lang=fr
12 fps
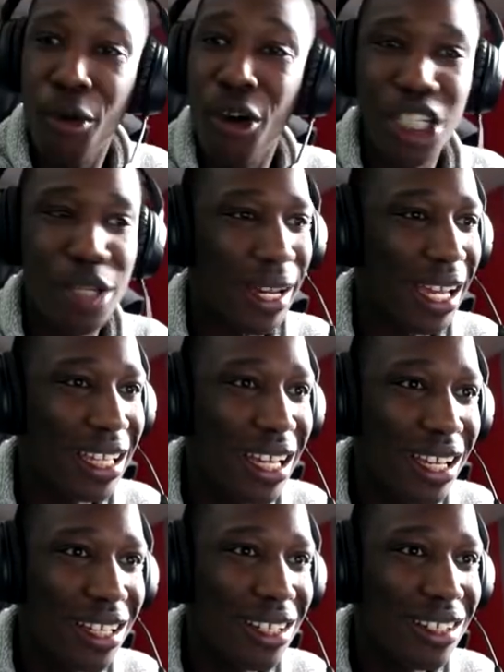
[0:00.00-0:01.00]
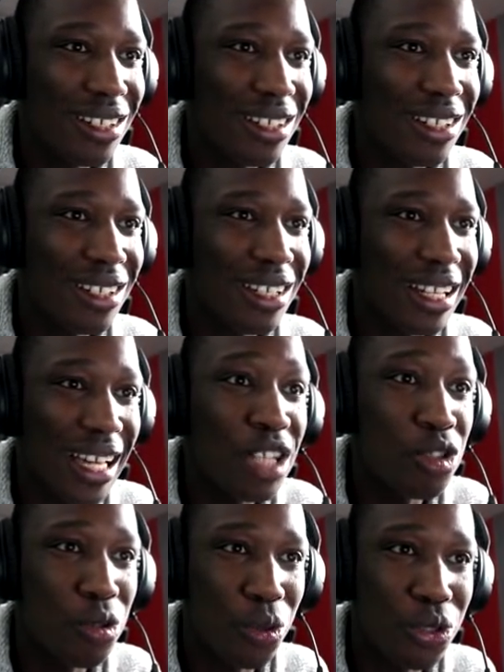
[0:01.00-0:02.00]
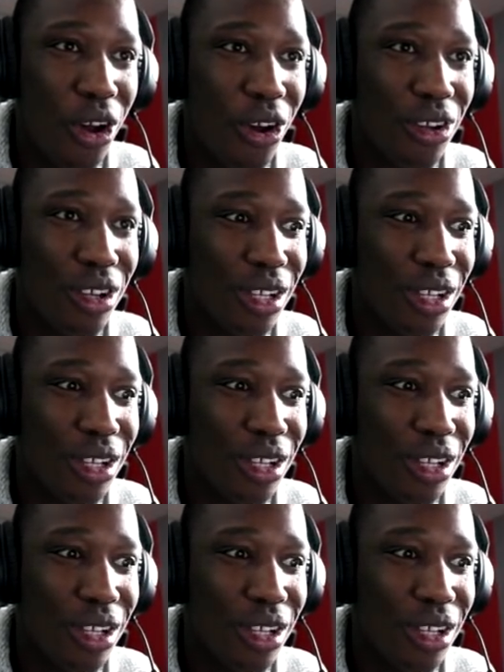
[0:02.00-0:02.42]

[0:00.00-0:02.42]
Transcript: pourquoi j'ai pas crié Les gars, je suis content.